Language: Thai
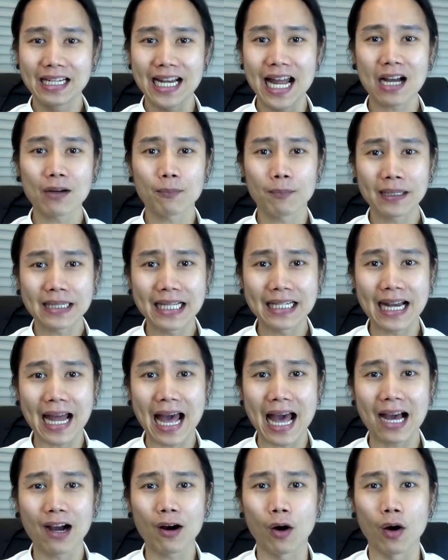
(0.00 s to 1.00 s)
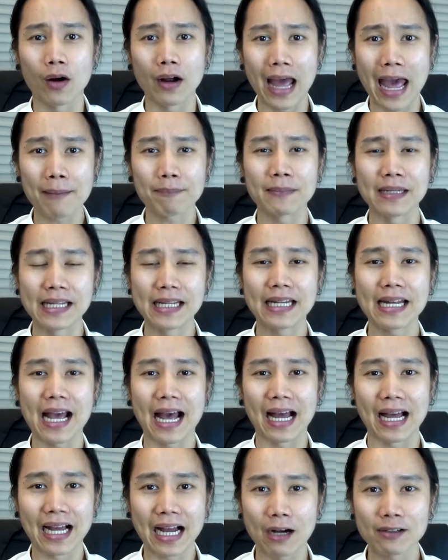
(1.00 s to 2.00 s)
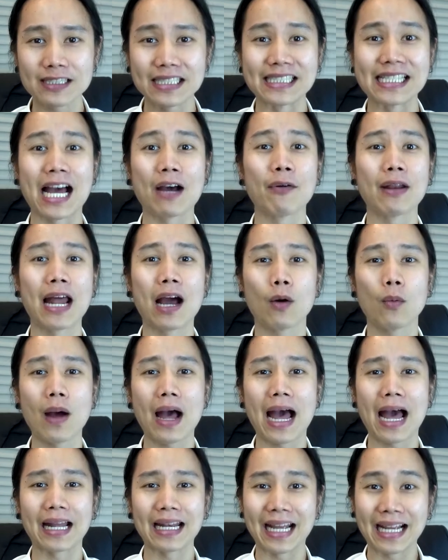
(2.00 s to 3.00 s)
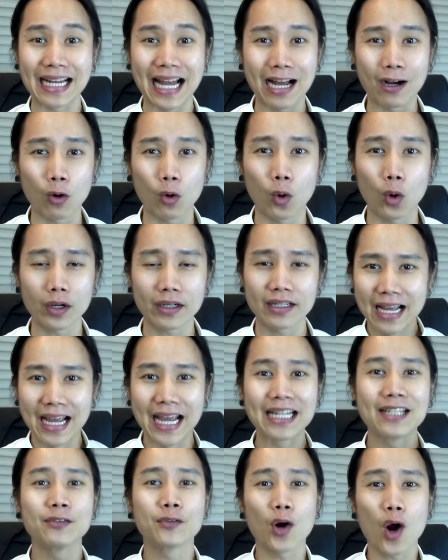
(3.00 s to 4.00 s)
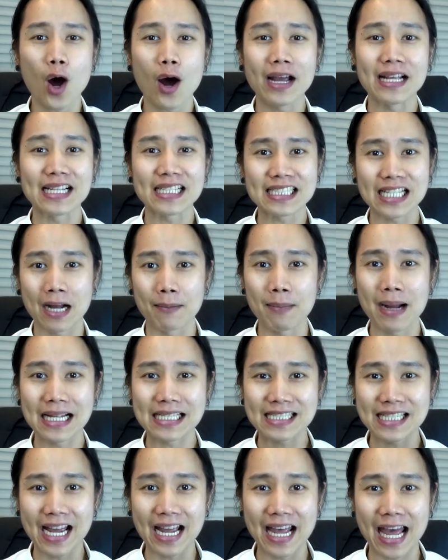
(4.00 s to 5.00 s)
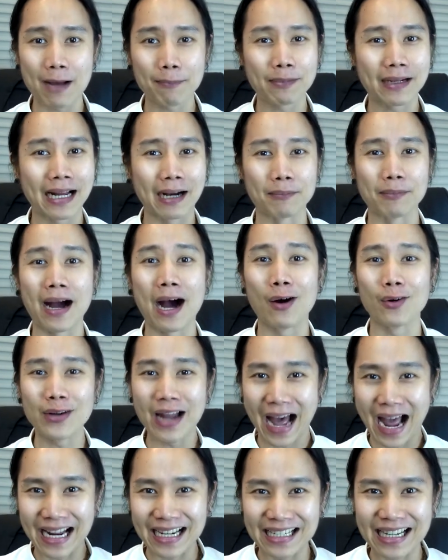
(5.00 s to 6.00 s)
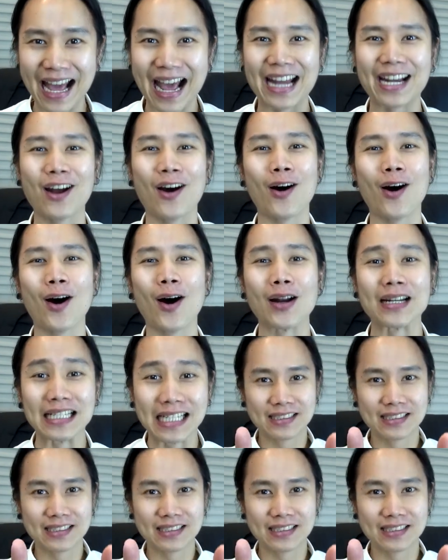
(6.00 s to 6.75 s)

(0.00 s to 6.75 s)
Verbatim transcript: นักพัฒนาของแอปนี้เนี่ยเขาสัญญาไว้แล้วว่าในอนาคต Android จะสามารถใช้แอปขับเฮาได้แน่นอน